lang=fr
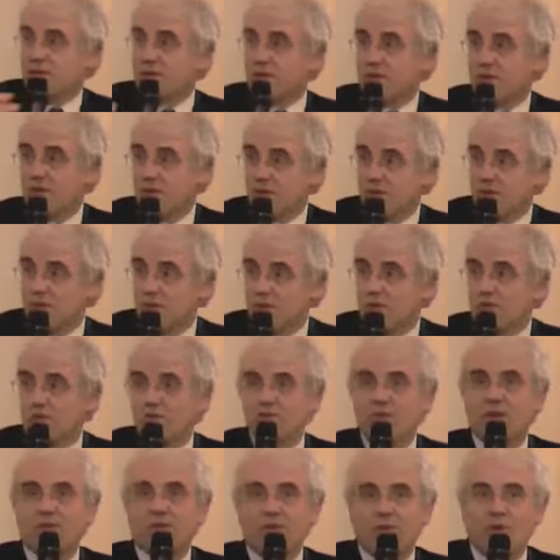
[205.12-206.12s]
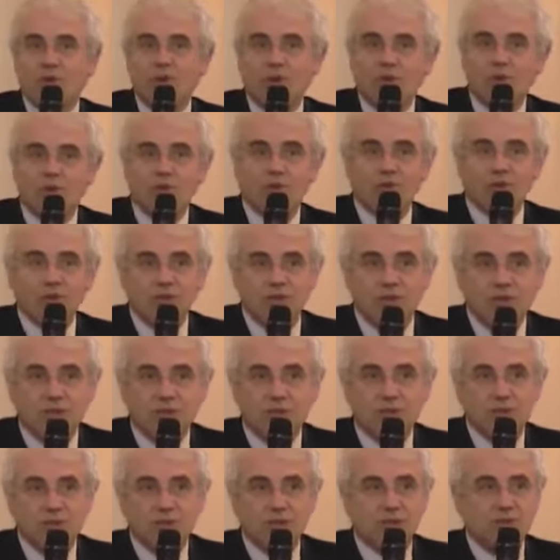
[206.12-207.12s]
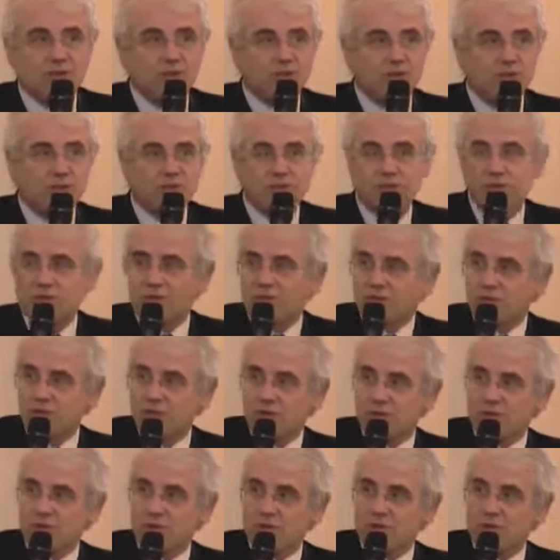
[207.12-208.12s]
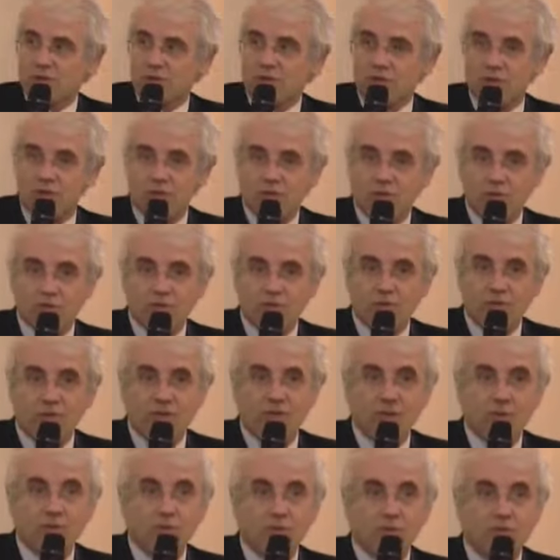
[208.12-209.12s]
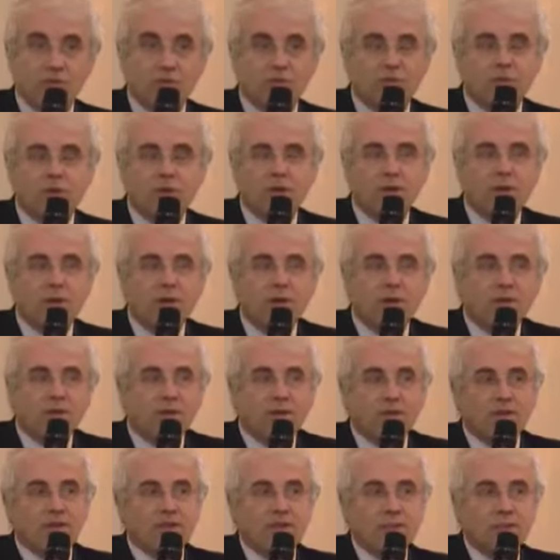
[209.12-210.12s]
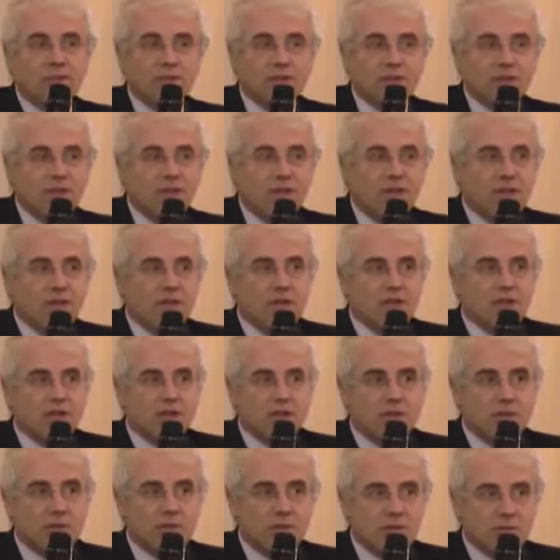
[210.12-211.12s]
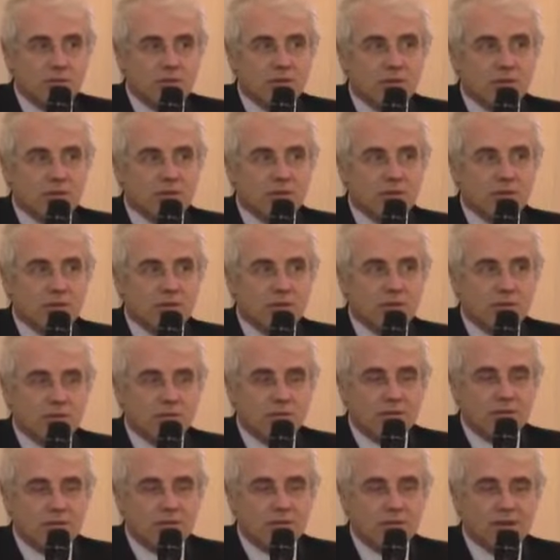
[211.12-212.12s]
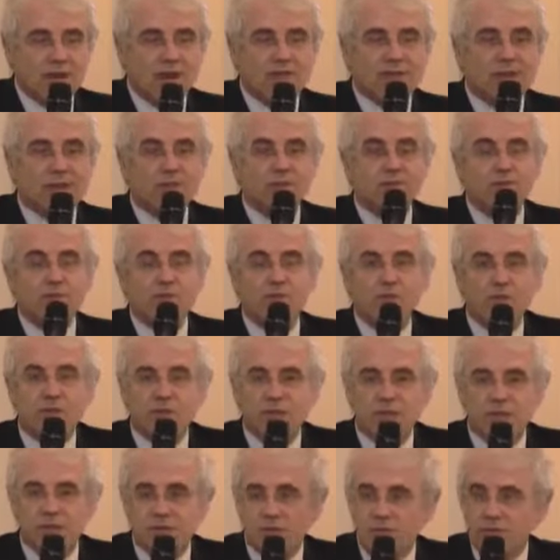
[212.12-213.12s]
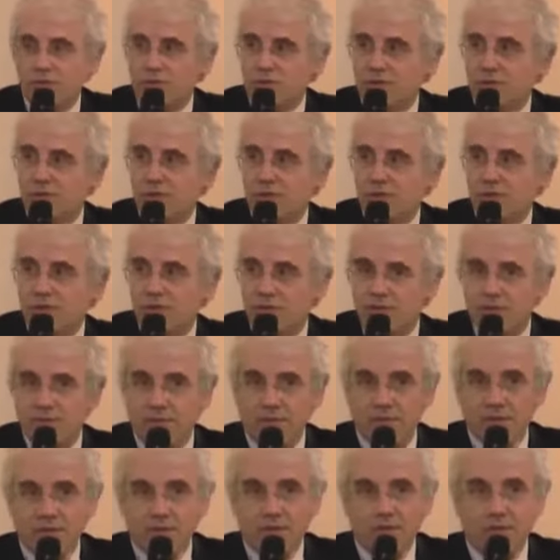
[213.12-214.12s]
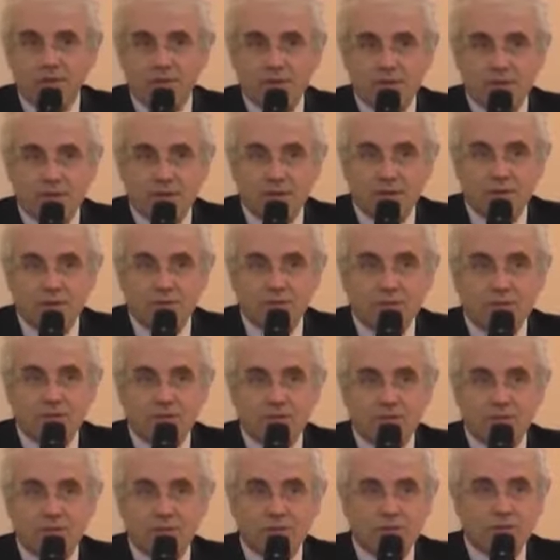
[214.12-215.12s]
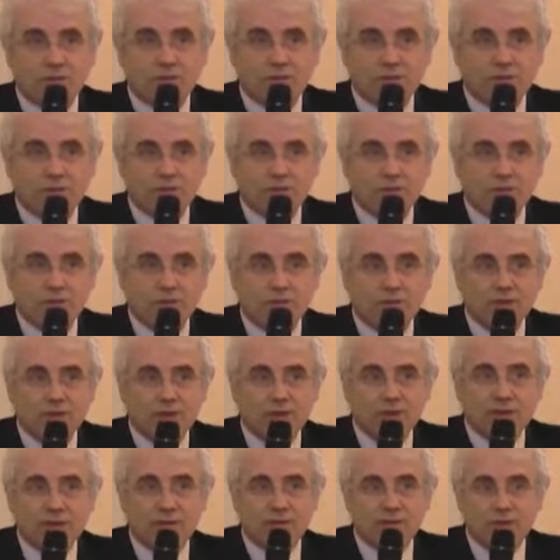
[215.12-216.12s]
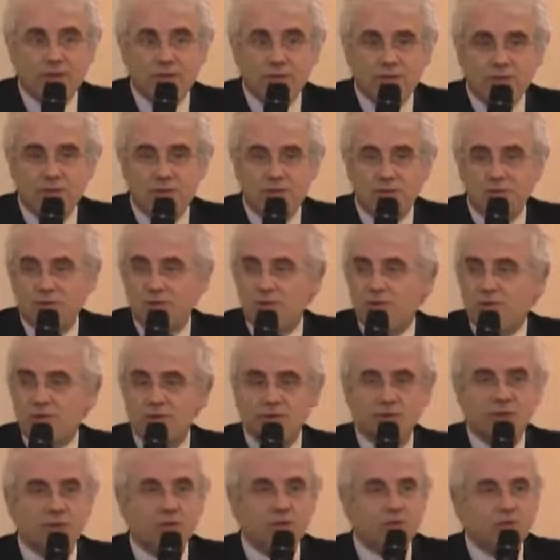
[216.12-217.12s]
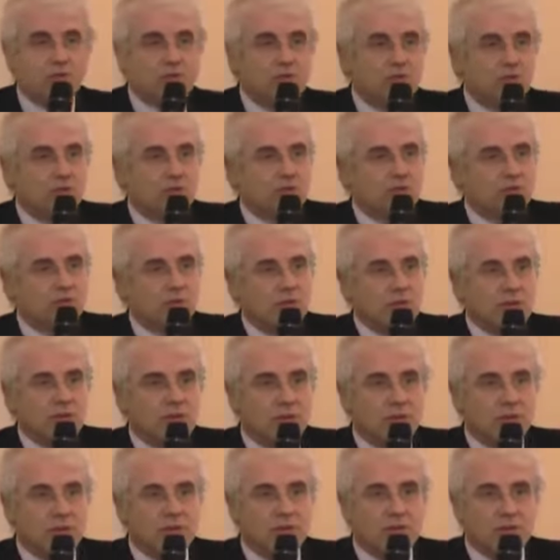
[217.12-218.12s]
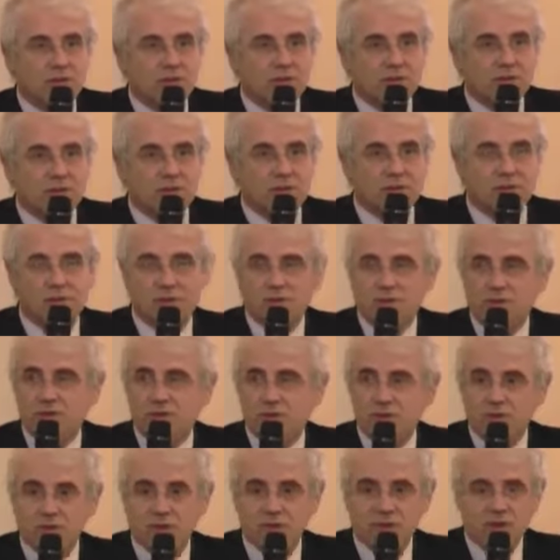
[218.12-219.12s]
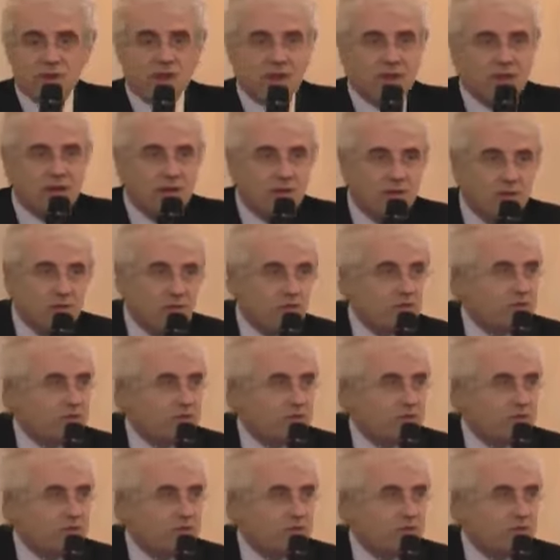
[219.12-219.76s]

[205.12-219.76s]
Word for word: D'accord Donc nous avons reconstitué ce, fonctionnement tribu. Donc effectivement, si les gens euh, travaillent beaucoup chez eux, ils vont trouver des modes de reconstitution ce lien, de